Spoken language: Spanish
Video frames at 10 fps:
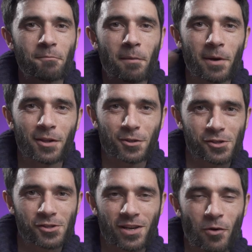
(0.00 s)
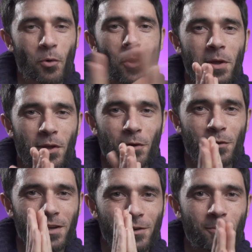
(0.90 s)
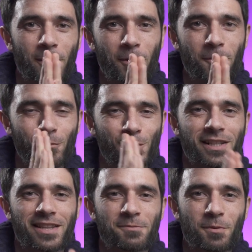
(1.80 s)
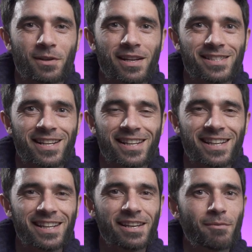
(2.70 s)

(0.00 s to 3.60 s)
Bienvenidos a un nuevo vídeo de Room Muchas gracias por estar aquí.